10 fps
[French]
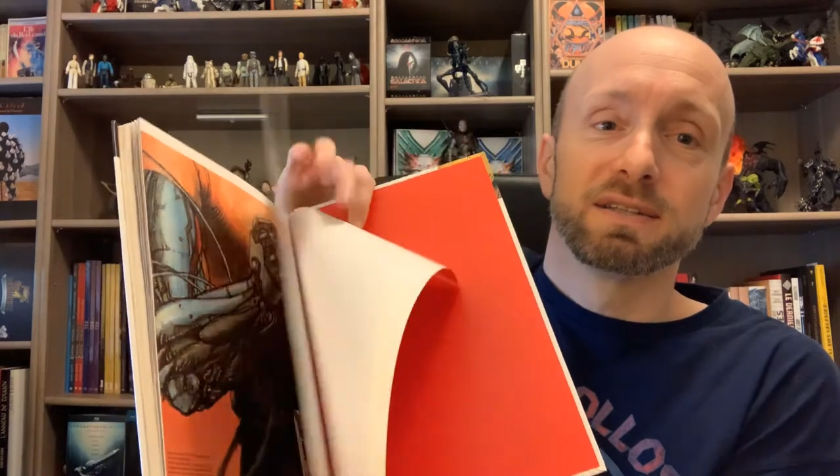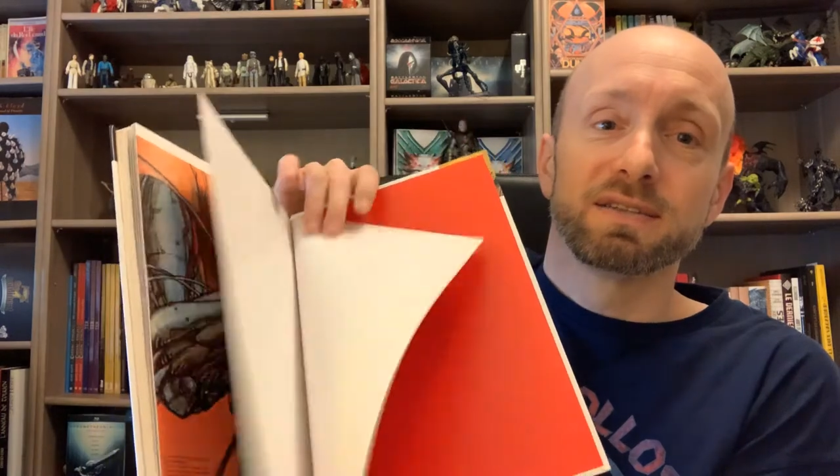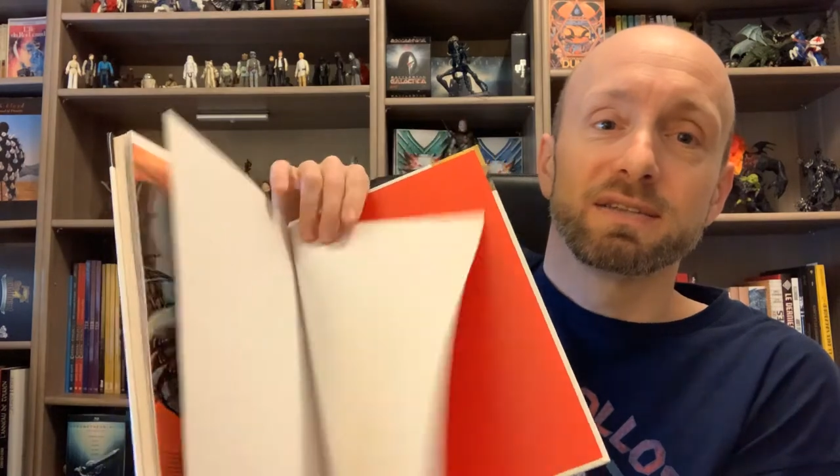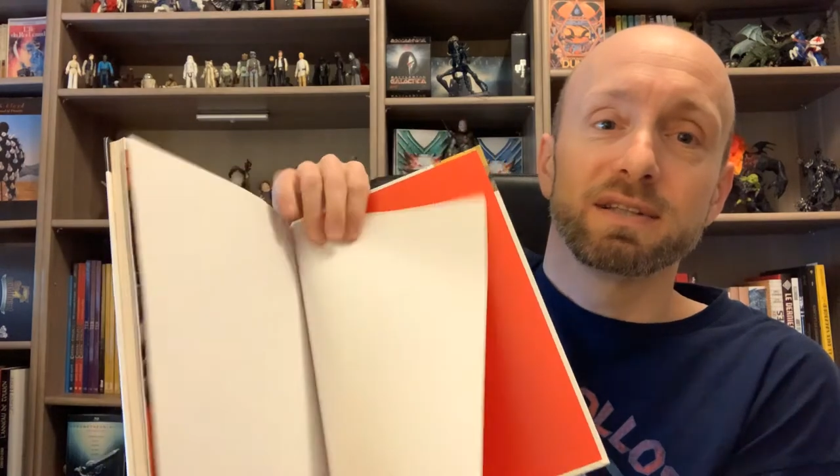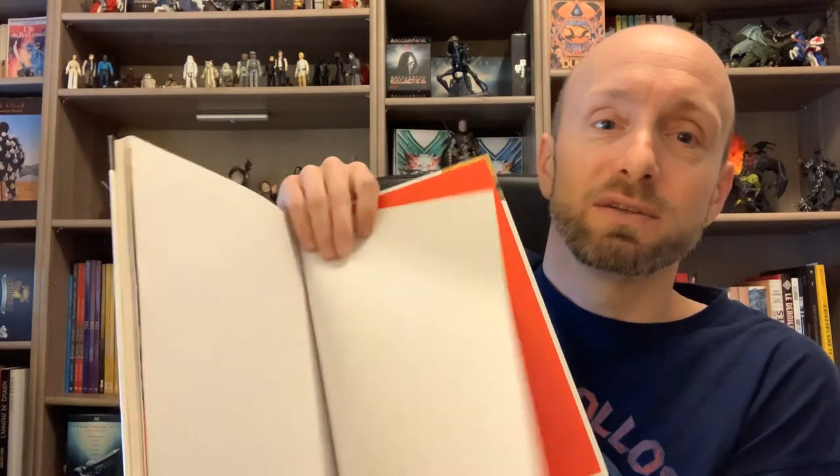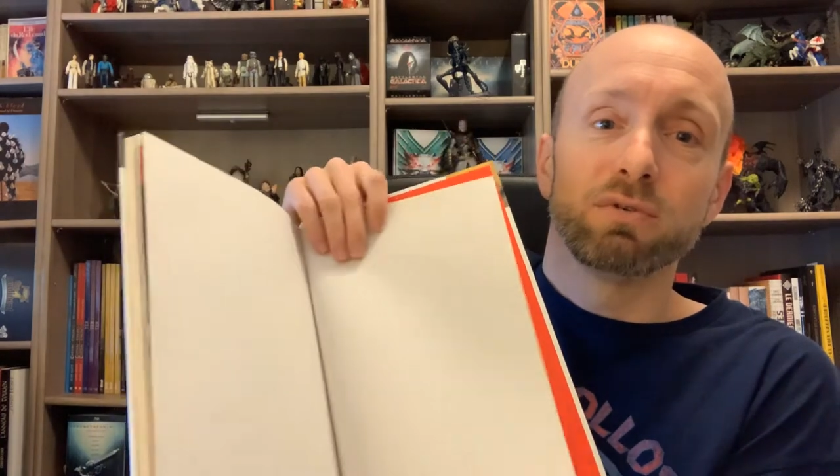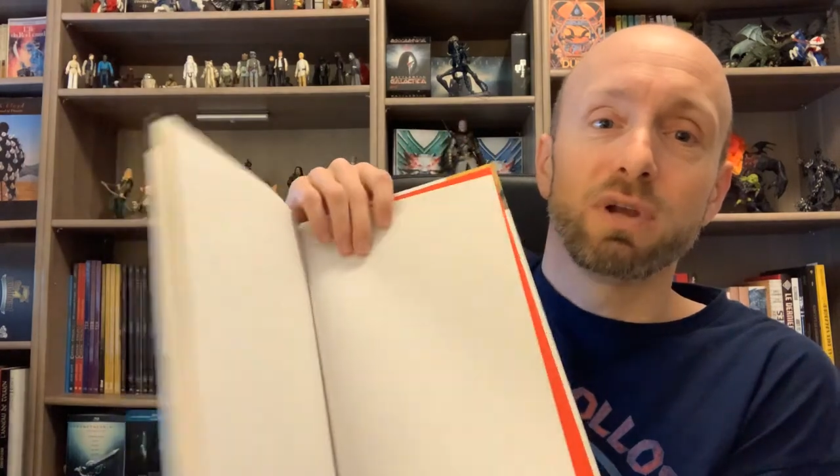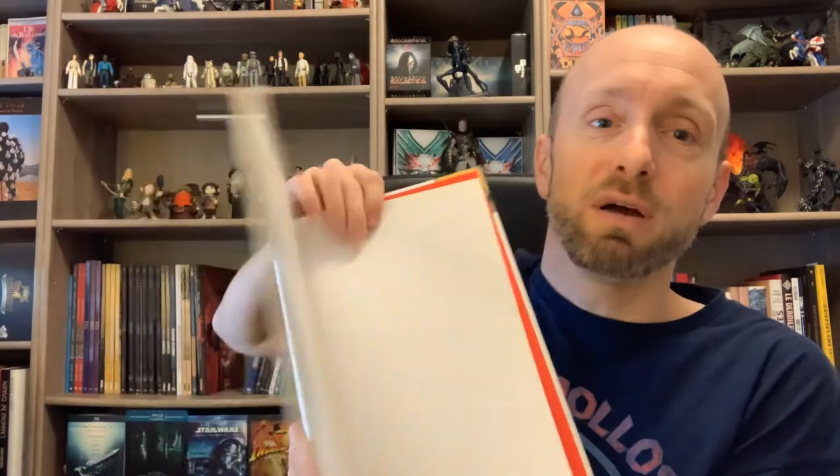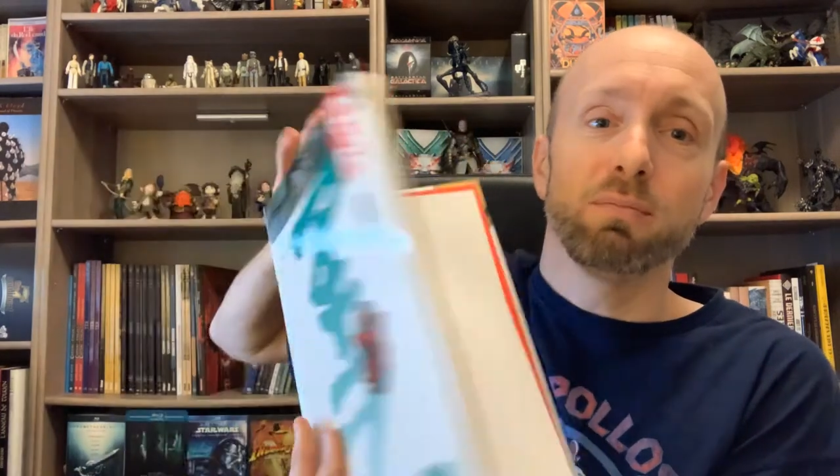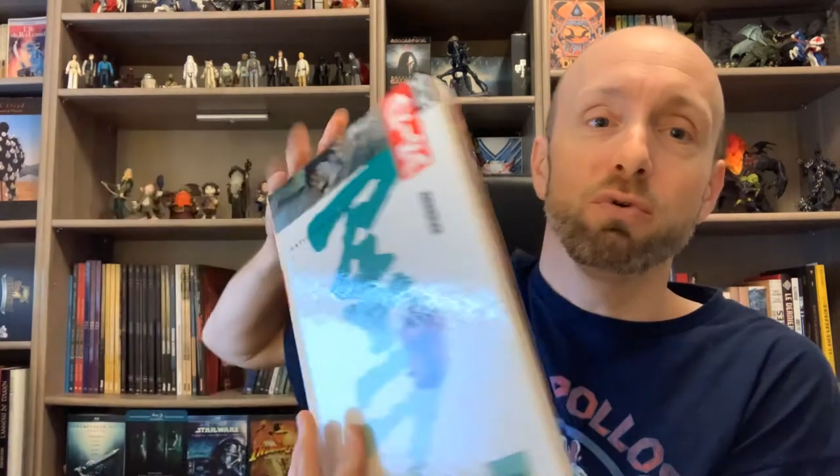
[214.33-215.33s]
c'est de
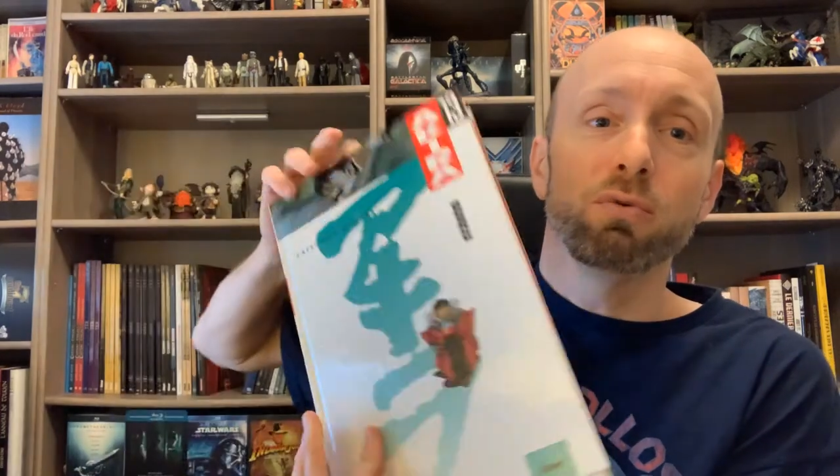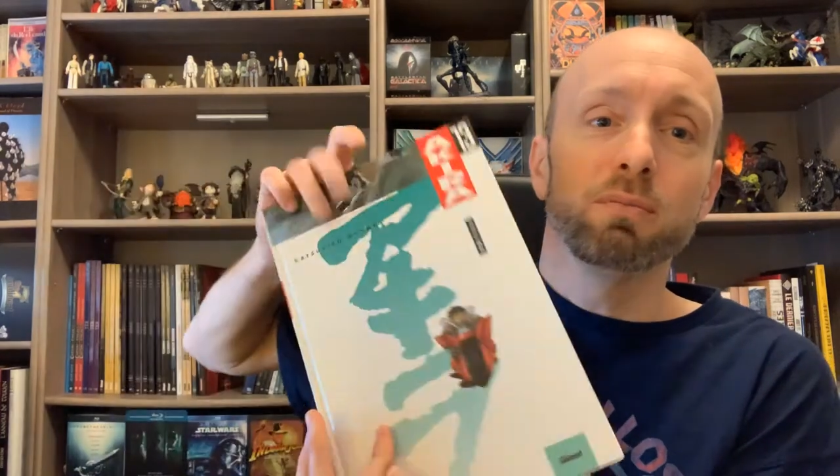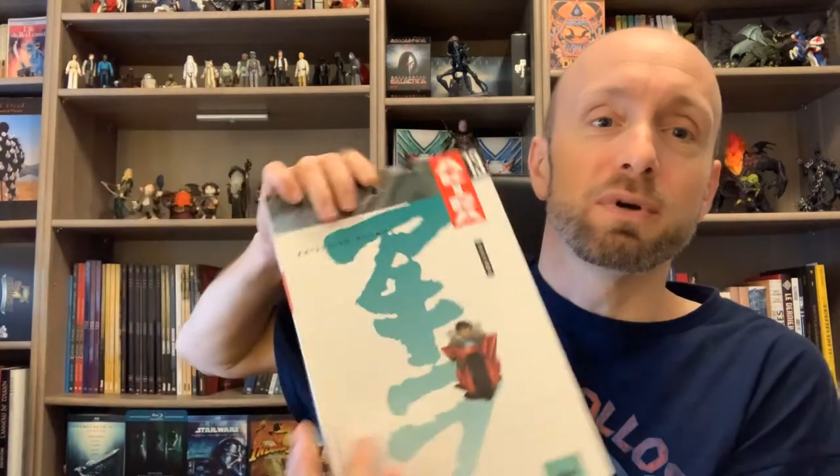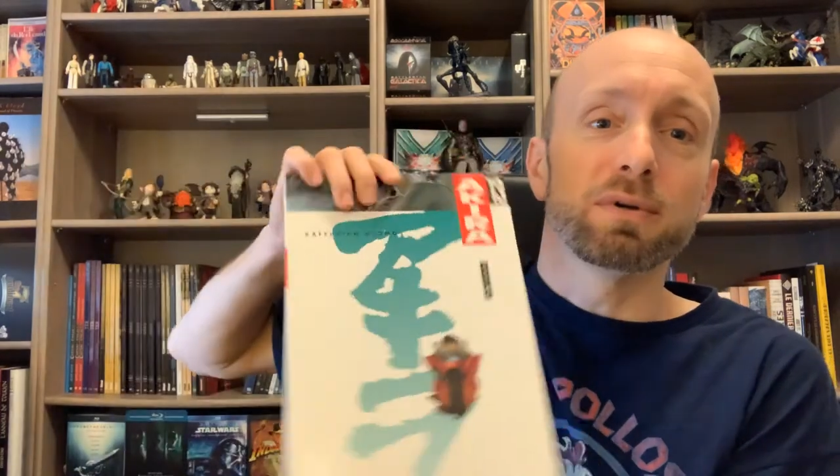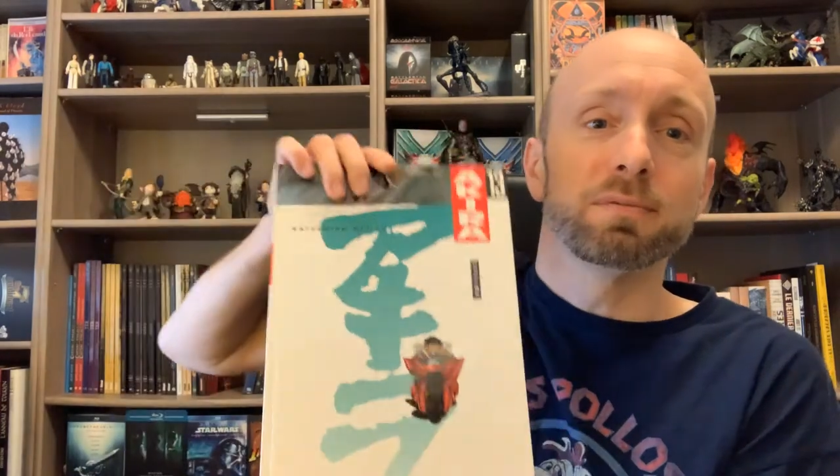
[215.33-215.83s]
la bombe.